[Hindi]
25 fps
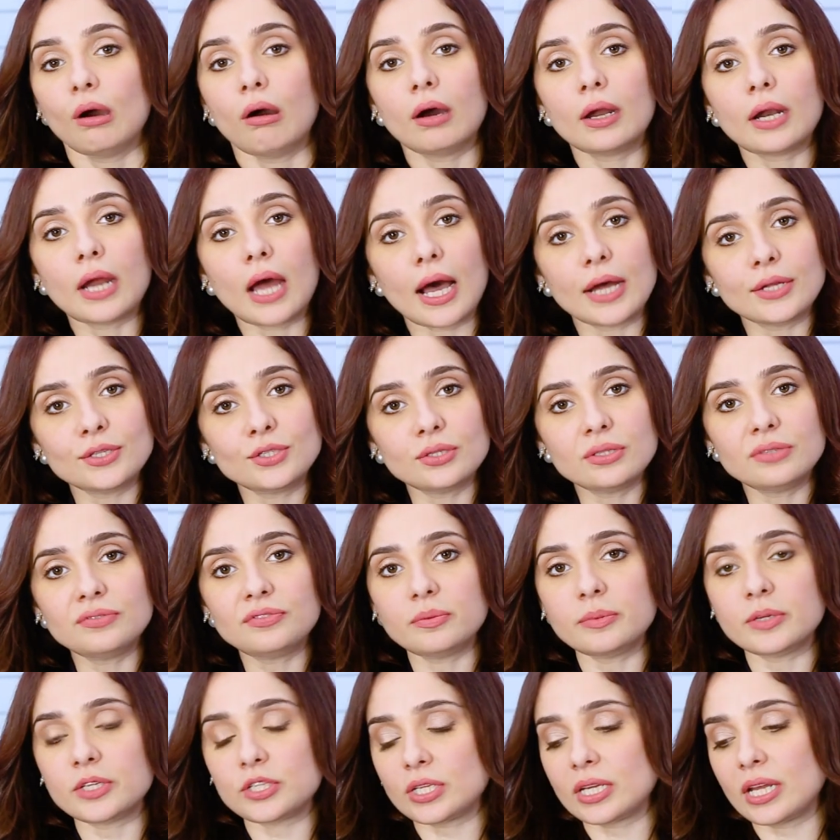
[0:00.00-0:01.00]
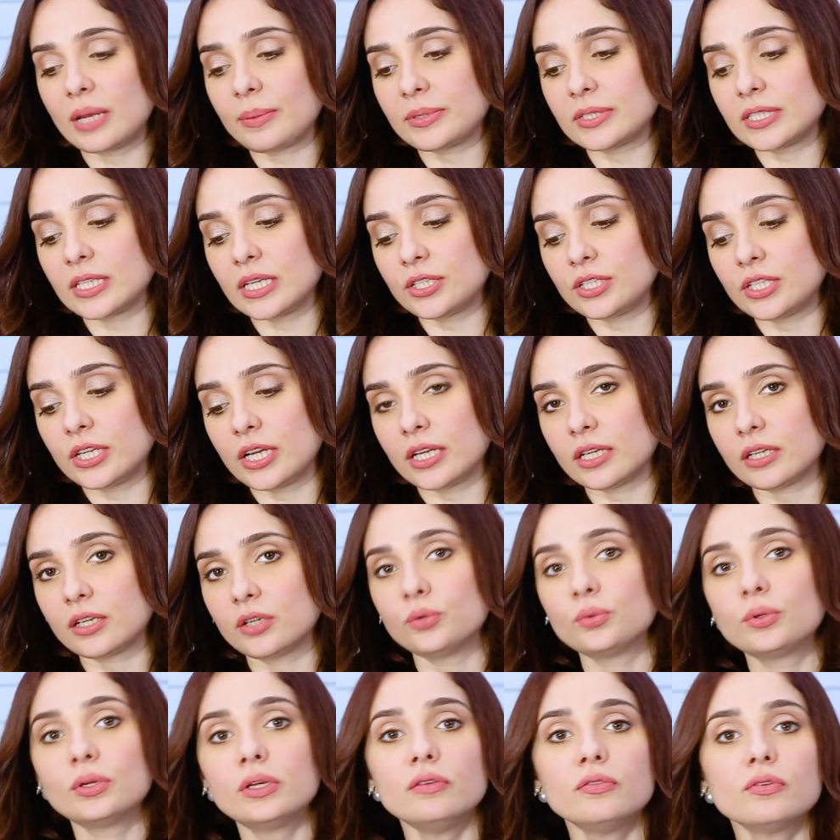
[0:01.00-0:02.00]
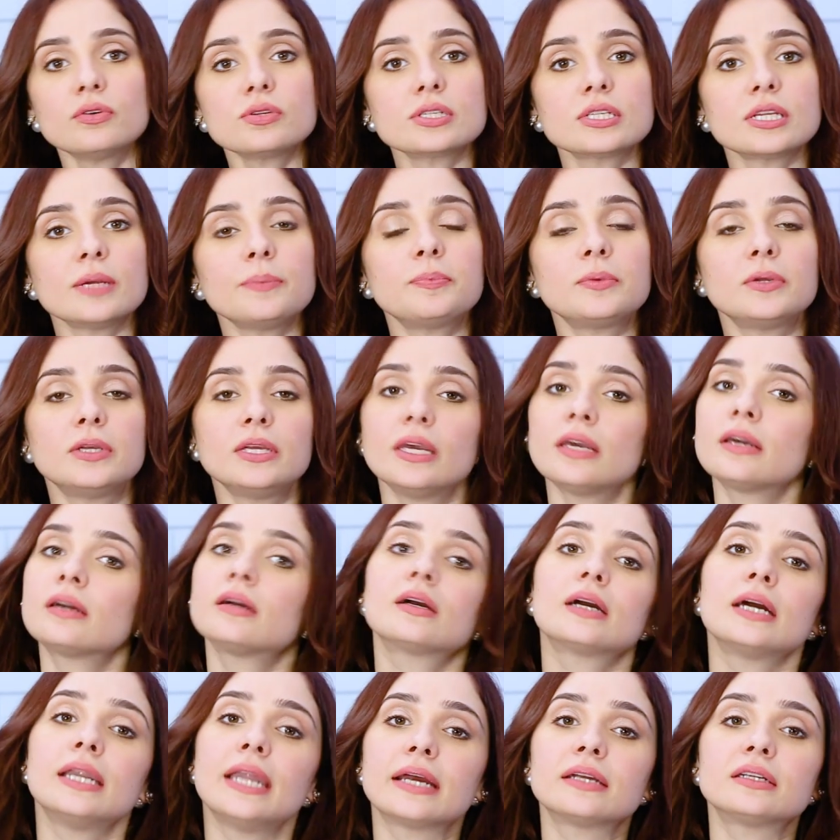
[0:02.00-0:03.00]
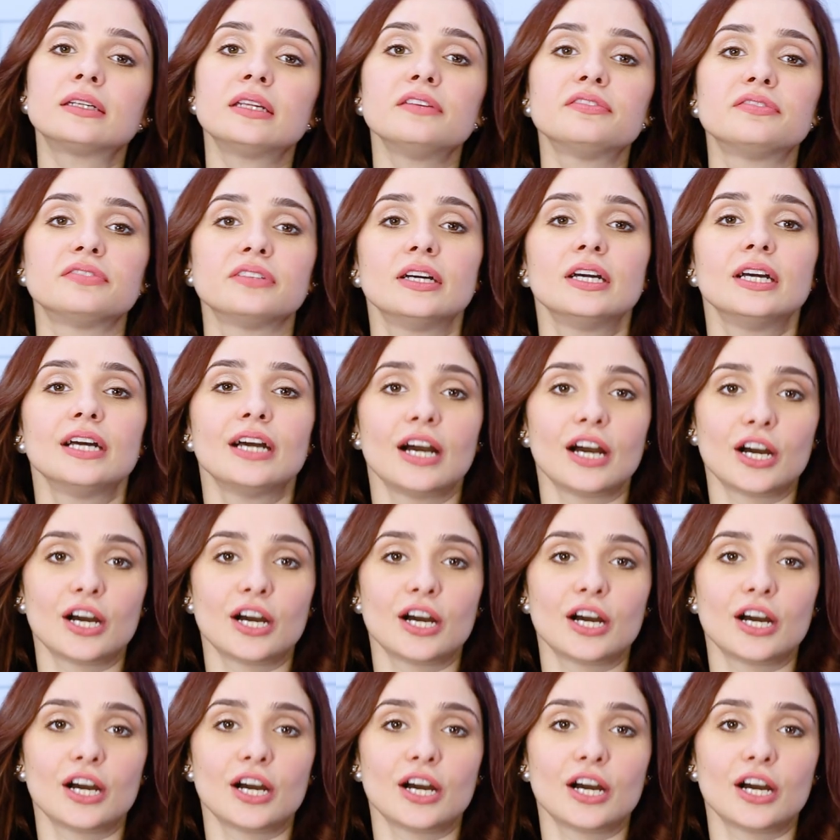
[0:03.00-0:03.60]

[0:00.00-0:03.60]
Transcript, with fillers: और आज जो इन्फॉर्मेशन आपके साथ शेयर करूँगी वो सब की एक कलेक्टिव